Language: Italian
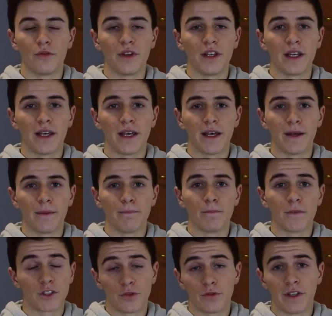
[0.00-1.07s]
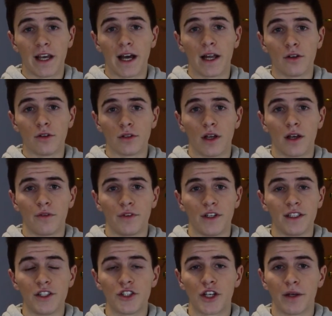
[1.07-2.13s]
fine, verso fine anno, a
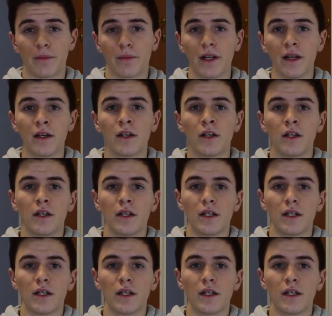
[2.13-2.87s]
fine dicembre,